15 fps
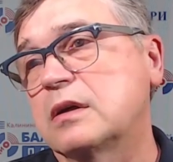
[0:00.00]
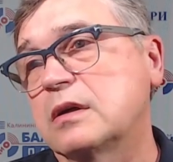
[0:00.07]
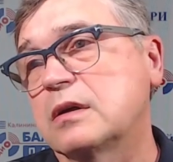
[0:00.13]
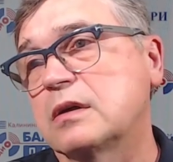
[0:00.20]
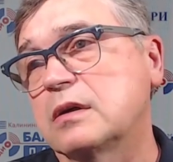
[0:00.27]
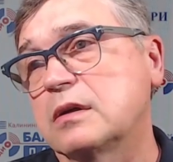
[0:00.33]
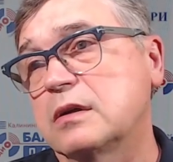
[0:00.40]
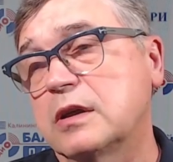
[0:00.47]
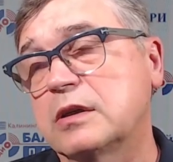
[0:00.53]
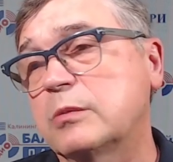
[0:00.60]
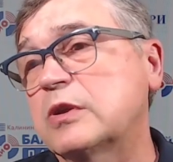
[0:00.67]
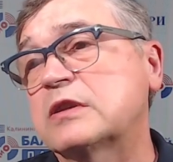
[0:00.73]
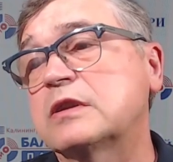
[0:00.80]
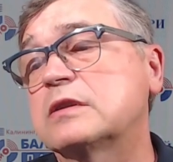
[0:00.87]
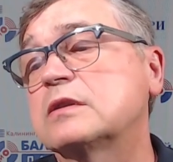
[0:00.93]
Э, и она
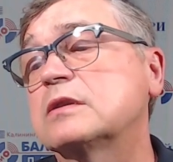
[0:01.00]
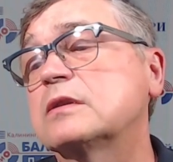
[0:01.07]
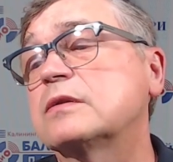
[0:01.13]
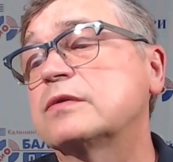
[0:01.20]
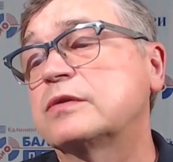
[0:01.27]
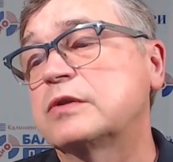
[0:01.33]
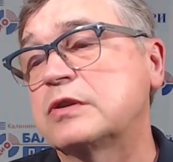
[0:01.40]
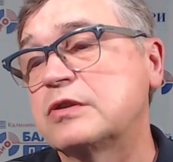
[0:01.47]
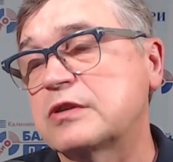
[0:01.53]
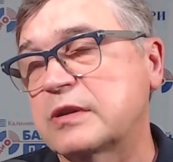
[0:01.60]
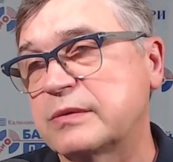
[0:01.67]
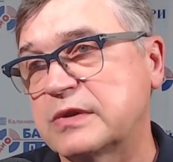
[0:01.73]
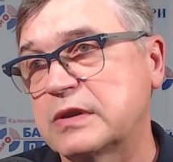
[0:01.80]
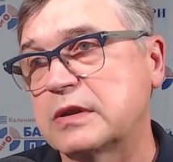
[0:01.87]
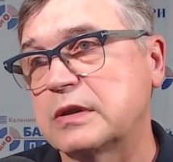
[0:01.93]
была, кстати, в
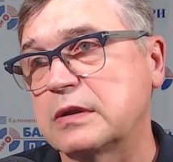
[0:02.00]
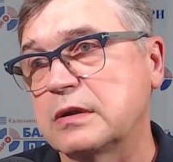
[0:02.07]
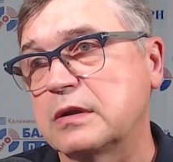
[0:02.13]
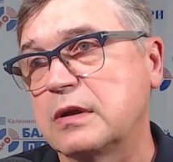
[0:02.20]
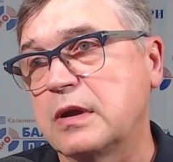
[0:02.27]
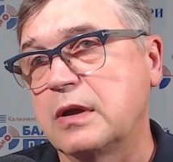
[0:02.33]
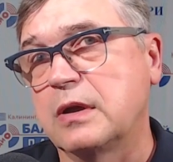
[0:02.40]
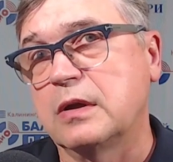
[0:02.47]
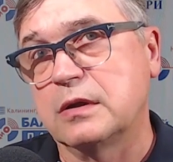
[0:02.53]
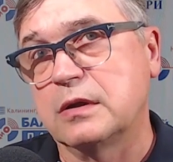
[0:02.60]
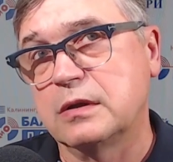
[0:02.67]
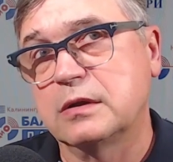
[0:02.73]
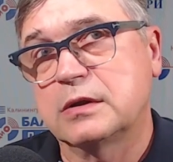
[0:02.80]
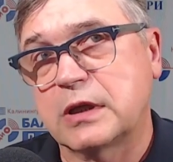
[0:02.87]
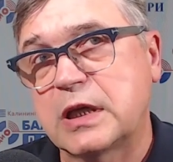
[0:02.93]
техническом задании
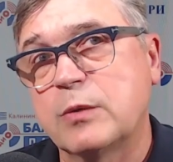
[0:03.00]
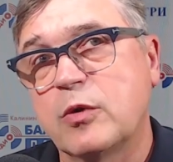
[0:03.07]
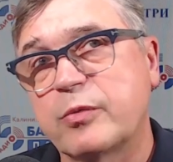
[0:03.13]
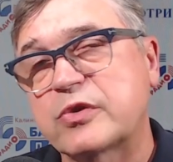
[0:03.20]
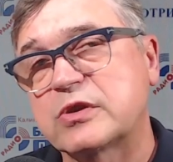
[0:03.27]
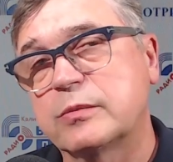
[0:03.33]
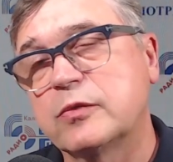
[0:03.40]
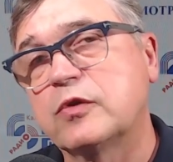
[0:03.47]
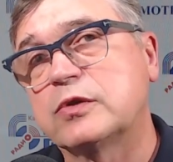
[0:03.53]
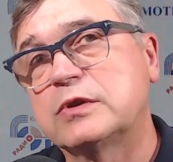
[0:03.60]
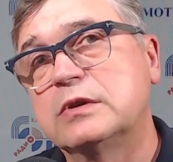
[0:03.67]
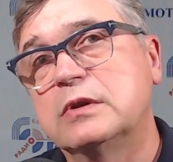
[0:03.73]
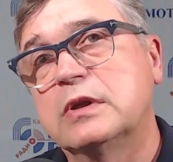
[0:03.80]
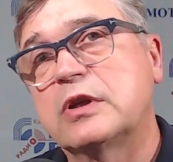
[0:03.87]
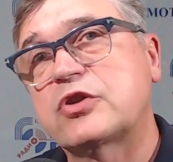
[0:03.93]
и таким образом мы вот
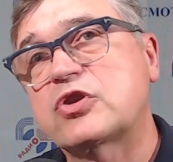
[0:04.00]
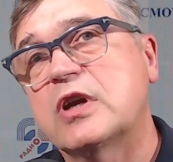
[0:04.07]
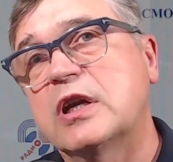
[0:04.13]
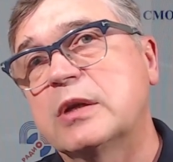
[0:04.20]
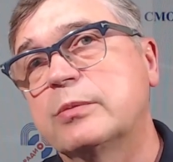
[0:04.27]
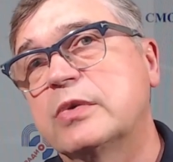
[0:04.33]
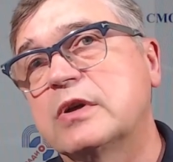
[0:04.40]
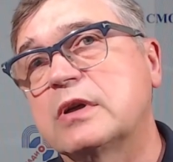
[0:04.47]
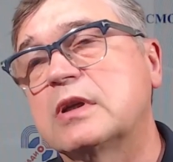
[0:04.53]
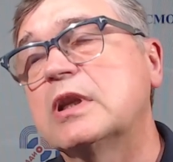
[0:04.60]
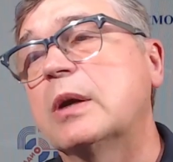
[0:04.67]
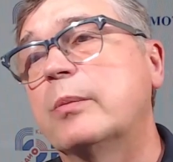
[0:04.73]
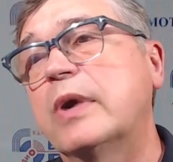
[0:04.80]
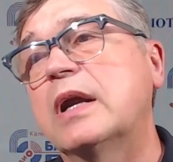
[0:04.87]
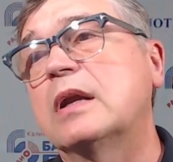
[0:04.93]
решали бы
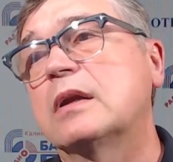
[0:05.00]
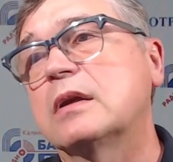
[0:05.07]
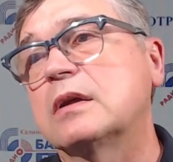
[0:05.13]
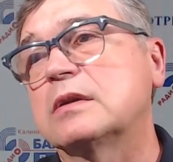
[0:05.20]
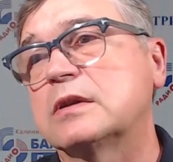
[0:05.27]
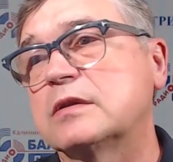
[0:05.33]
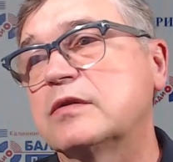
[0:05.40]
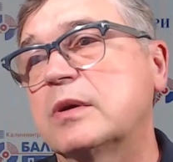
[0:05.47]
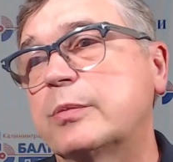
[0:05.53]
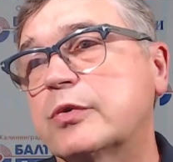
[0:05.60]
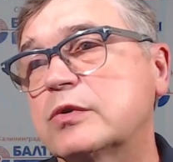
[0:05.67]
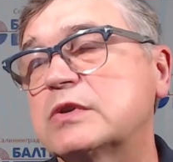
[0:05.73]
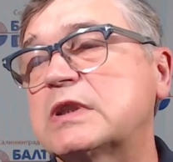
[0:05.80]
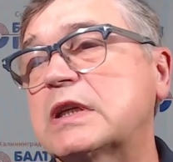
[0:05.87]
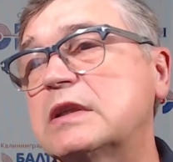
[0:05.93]
глобально этот
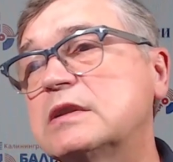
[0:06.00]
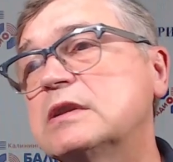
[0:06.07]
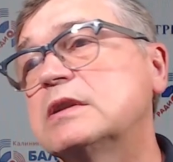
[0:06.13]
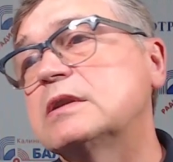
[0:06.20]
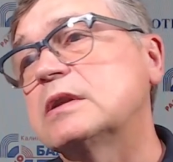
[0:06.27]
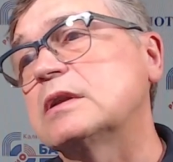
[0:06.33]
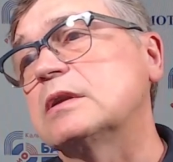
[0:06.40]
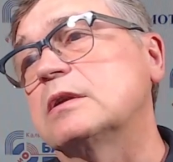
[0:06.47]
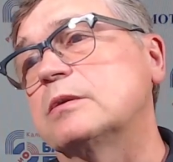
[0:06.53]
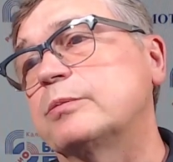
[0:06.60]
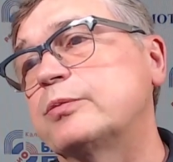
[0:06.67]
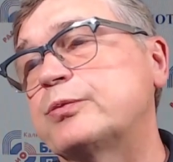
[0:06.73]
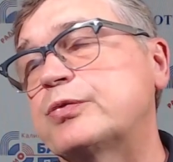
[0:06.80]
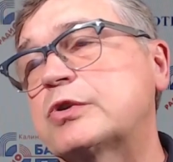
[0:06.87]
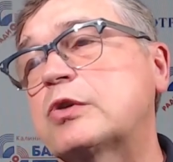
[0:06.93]
вопрос транзита,
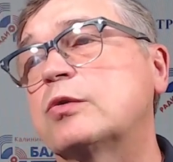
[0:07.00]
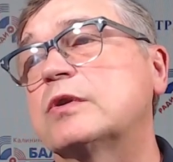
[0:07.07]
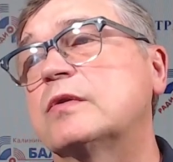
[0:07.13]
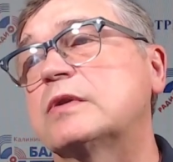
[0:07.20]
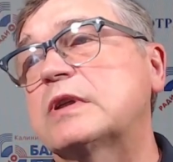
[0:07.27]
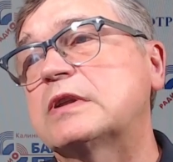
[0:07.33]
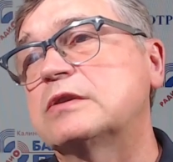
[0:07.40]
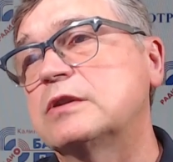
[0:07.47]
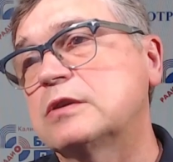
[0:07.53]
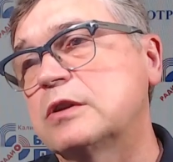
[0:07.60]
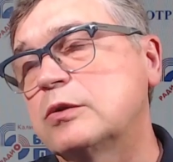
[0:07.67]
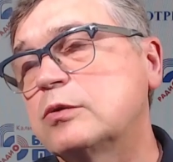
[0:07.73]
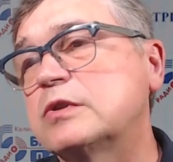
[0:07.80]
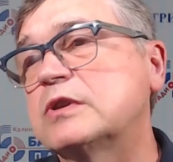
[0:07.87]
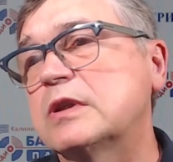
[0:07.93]
пешеходного
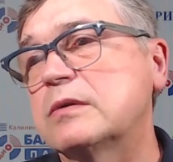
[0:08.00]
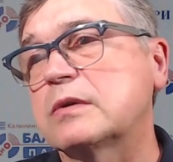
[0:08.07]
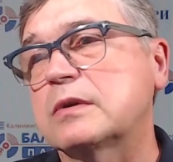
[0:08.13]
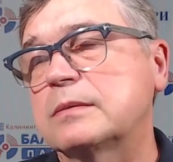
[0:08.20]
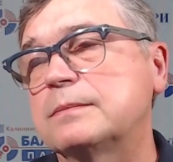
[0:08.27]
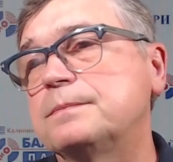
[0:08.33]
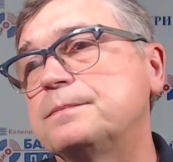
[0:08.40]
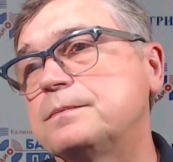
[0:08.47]
транзита юг-север.